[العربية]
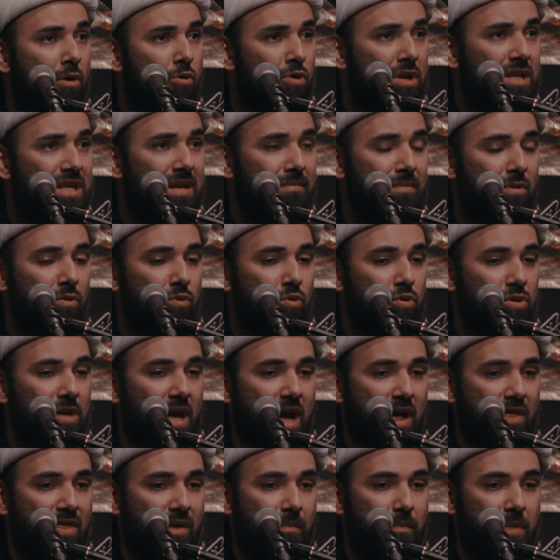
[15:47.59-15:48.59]
ولد مولود
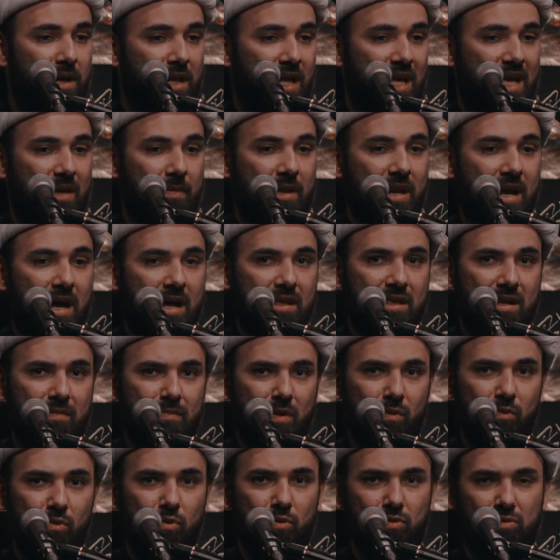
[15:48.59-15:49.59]
أعظم بركة من هذا
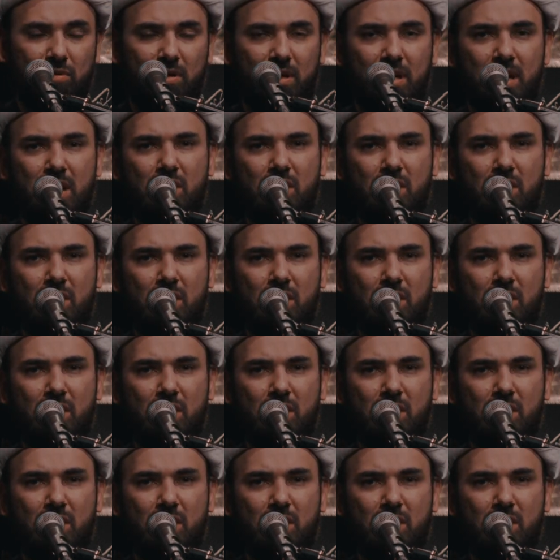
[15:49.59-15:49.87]
المولود